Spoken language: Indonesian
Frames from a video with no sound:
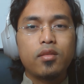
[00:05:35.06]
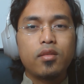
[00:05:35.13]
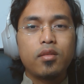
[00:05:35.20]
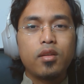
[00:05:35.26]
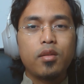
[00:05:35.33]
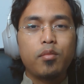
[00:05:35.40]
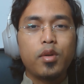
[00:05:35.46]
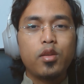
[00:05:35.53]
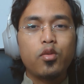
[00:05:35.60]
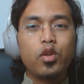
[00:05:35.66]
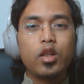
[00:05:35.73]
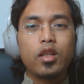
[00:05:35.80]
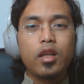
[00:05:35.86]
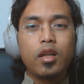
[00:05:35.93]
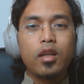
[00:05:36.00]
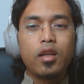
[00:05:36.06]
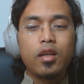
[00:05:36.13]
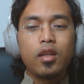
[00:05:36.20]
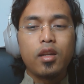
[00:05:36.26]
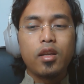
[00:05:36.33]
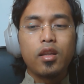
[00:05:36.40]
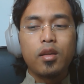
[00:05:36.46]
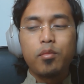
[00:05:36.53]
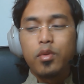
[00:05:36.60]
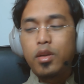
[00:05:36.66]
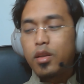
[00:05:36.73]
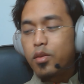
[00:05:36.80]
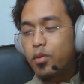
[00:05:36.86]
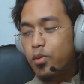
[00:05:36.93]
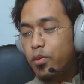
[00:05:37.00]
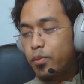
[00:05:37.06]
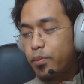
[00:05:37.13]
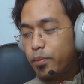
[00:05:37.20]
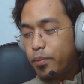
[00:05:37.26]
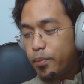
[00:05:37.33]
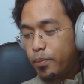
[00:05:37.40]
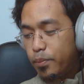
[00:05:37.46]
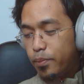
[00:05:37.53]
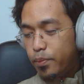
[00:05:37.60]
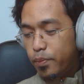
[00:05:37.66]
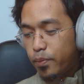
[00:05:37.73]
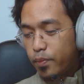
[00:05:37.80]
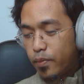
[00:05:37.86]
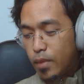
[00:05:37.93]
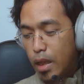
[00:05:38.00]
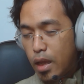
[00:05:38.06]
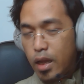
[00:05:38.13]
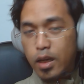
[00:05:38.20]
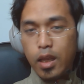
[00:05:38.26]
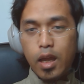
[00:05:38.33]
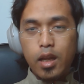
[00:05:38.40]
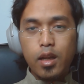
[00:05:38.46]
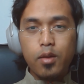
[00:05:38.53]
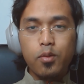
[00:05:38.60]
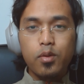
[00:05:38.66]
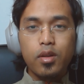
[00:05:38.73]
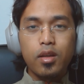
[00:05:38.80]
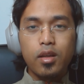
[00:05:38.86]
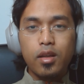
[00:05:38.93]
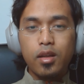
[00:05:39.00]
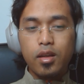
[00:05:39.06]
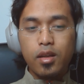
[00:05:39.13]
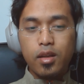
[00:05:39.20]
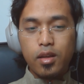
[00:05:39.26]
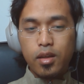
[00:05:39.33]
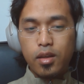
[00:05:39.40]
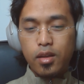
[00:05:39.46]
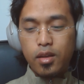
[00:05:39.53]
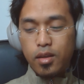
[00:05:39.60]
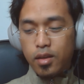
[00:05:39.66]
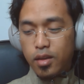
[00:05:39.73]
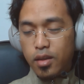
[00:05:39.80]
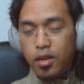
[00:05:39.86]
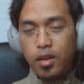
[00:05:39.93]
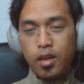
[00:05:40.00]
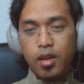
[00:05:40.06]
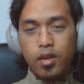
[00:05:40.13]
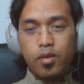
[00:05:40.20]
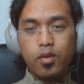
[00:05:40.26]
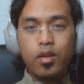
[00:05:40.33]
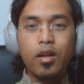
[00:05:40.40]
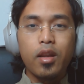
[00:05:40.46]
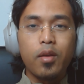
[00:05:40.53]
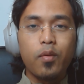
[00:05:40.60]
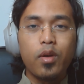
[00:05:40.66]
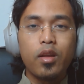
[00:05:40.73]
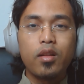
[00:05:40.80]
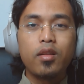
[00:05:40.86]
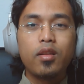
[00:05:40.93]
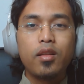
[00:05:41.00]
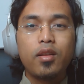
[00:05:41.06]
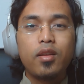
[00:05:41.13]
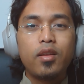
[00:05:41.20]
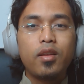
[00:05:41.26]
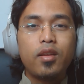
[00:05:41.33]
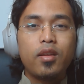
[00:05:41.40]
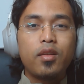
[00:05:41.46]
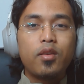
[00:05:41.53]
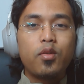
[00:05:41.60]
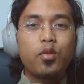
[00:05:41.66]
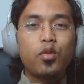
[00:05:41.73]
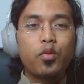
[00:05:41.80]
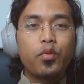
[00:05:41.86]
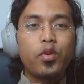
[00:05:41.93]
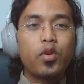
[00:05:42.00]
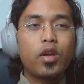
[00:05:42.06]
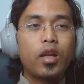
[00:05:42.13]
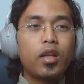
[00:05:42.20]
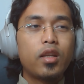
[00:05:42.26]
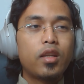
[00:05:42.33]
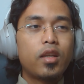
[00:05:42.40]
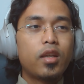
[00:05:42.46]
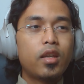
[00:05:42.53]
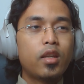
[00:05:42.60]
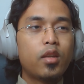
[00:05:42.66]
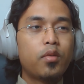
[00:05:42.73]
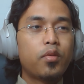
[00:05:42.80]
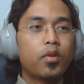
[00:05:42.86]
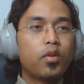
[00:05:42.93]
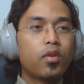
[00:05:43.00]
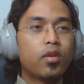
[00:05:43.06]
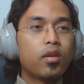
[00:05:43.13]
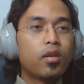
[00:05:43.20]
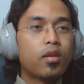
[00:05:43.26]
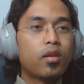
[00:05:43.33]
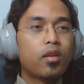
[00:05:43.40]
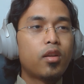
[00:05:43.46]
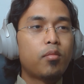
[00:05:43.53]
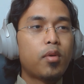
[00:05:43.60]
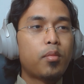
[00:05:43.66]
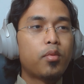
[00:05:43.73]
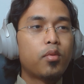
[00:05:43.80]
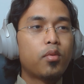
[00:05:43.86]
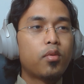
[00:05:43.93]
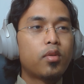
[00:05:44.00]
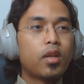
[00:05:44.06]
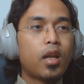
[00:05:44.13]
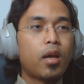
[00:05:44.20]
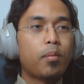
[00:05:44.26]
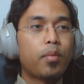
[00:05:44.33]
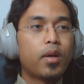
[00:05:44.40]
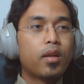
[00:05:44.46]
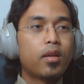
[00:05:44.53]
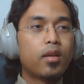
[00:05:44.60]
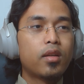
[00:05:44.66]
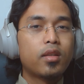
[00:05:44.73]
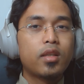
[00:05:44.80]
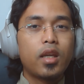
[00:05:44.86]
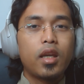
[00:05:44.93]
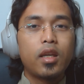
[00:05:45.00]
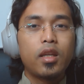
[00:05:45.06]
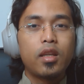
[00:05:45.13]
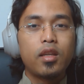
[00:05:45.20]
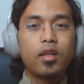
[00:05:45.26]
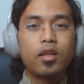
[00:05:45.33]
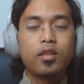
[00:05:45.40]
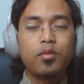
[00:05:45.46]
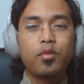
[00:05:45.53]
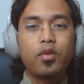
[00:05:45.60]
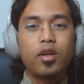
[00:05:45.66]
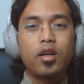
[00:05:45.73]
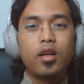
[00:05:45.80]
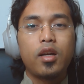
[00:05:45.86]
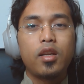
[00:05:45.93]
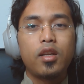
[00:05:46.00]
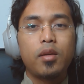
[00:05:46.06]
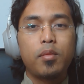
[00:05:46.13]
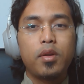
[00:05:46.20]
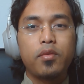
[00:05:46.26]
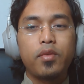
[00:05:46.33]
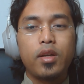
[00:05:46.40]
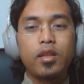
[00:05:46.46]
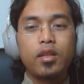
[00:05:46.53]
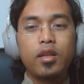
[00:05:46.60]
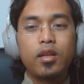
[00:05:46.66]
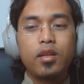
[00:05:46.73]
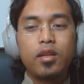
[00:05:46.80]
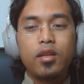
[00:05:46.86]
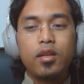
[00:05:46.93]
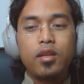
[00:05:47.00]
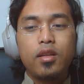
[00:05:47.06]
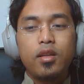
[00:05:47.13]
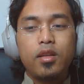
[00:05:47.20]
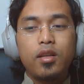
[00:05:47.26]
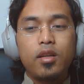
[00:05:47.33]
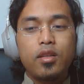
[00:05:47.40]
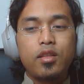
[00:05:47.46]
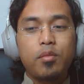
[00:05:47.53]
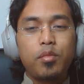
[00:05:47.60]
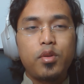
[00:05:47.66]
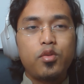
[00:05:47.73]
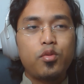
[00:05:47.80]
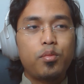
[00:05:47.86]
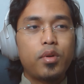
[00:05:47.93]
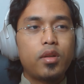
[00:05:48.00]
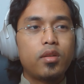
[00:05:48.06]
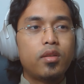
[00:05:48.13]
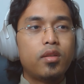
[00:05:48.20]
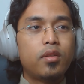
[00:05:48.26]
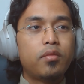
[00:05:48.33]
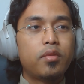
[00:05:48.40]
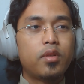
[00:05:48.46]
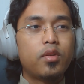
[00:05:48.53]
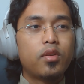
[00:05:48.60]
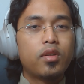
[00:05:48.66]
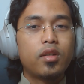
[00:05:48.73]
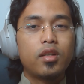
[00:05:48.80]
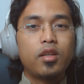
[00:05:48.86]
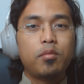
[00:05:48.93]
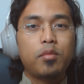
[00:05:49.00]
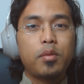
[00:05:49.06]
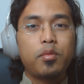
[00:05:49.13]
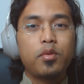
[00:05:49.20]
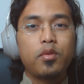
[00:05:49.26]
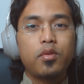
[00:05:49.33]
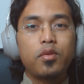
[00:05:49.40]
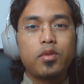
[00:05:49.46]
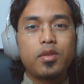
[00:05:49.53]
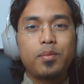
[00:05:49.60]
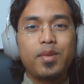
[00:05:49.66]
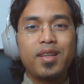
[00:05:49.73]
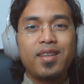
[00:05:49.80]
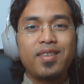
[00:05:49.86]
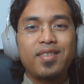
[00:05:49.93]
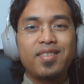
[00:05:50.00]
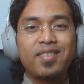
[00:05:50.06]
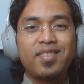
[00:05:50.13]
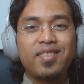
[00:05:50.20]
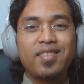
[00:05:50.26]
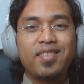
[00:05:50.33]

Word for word: e, menyulitkan lah kira-kira begitu nah ini anak udah ini ya udah rewel untuk video kali ini di video ke 58 saya akhiri semoga ada manfaatnya eh, sampai jumpa di video ke 59